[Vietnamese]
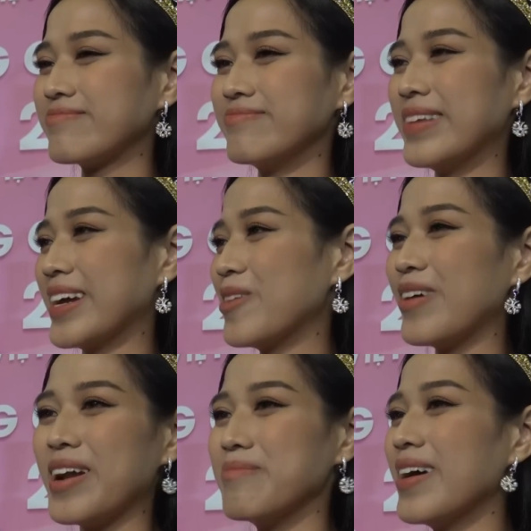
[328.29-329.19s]
mình không
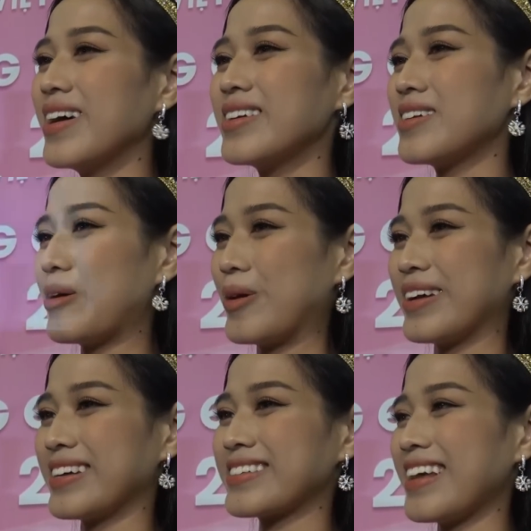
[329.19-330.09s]
phải là mơ nữa
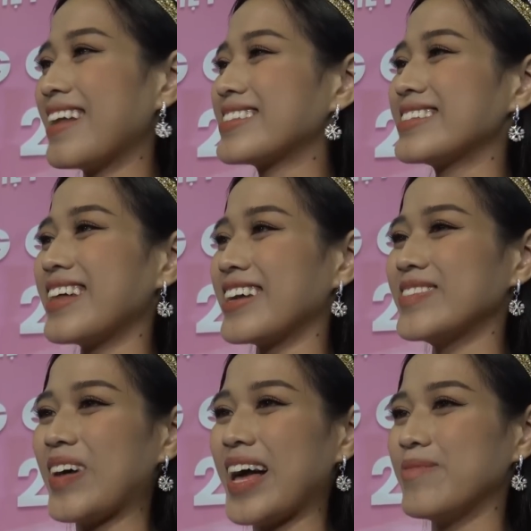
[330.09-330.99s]
rồi, đây là sự thật
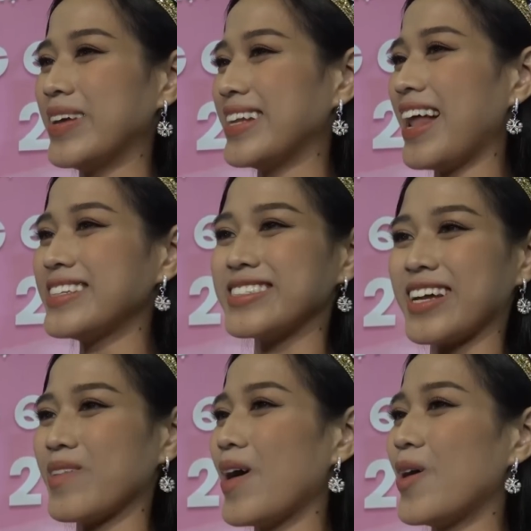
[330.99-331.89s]
và mình đã trở
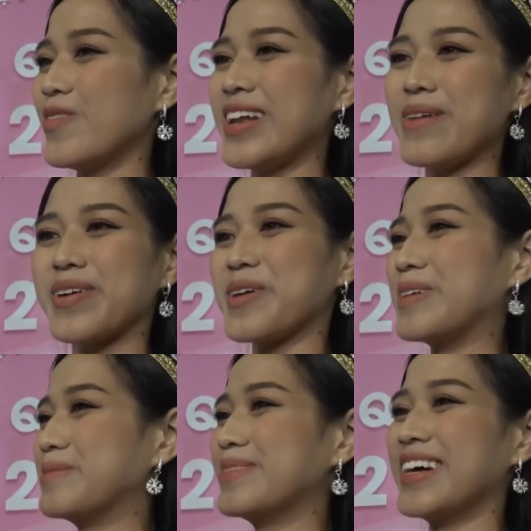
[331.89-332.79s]
thành Hoa hậu Việt Nam
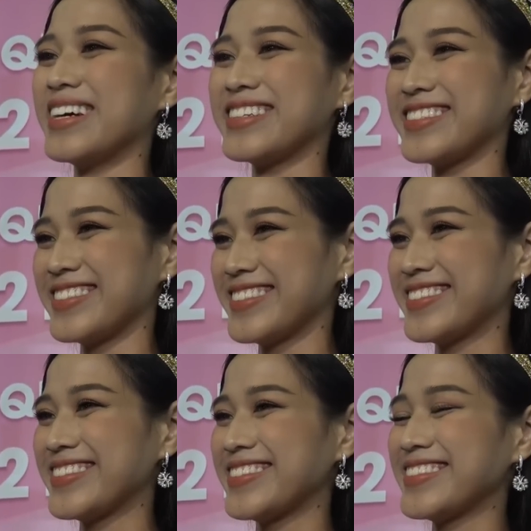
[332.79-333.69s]
2020.
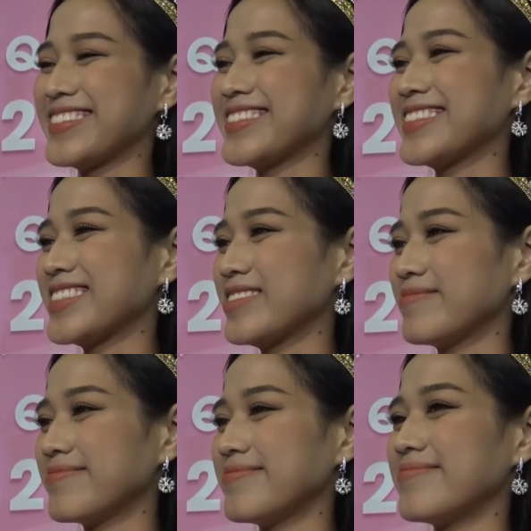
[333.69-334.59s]
Bạn có nghĩ đạt được danh
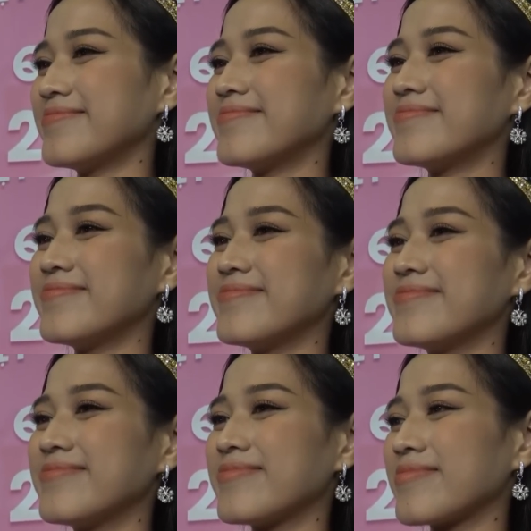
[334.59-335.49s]
hiệu là
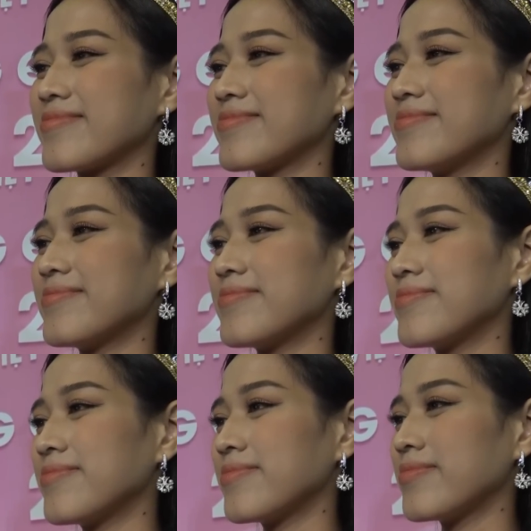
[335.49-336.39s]
vui 10 nhưng
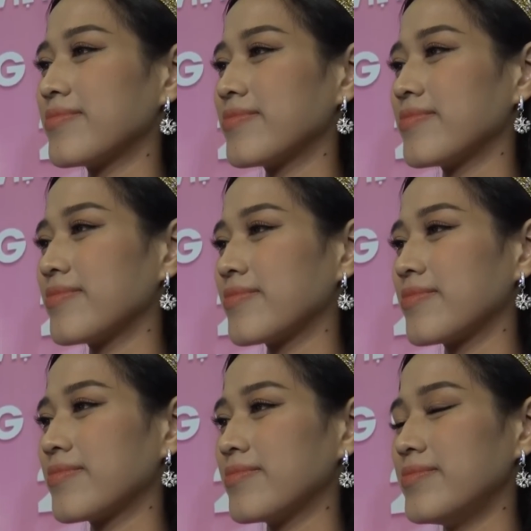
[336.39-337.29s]
trách nhiệm là nặng tới
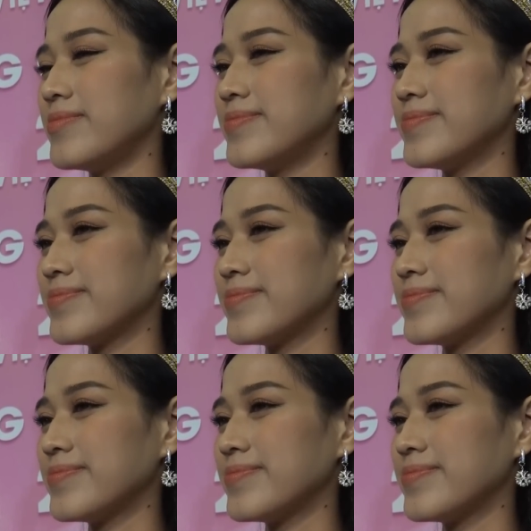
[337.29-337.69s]
100 lần?